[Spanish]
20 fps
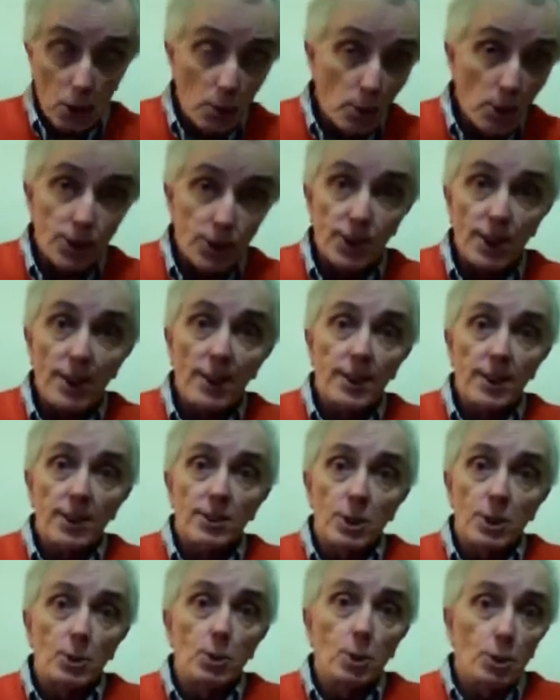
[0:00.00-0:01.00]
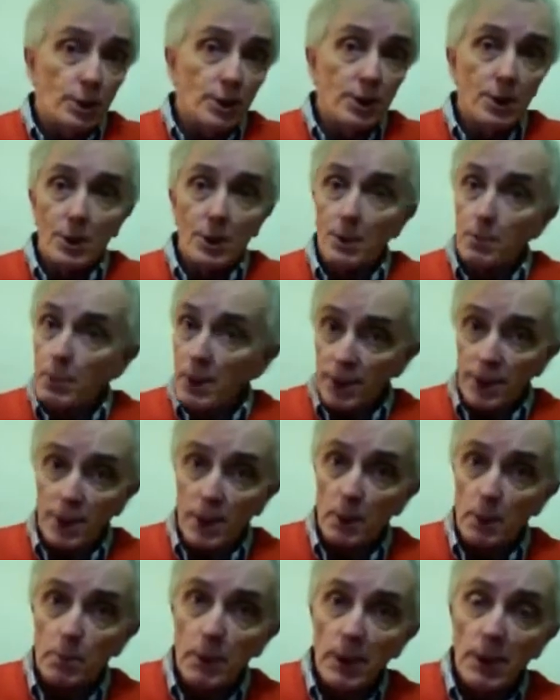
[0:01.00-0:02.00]
Como sea que haya ocurrido la
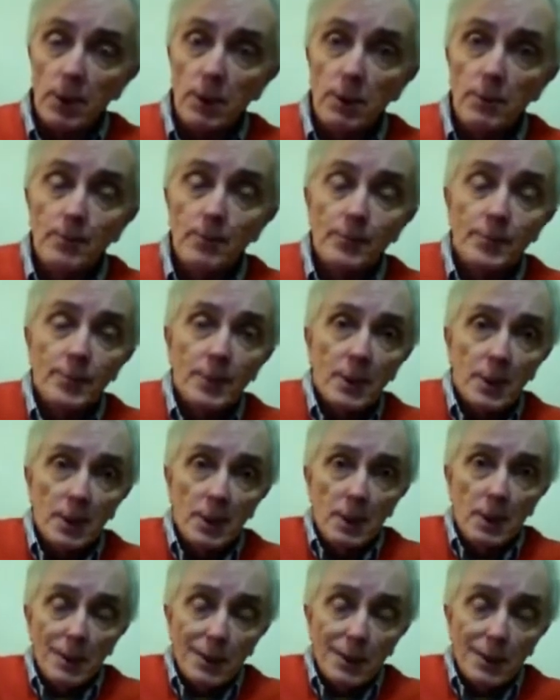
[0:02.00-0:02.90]
pérdida del pelo,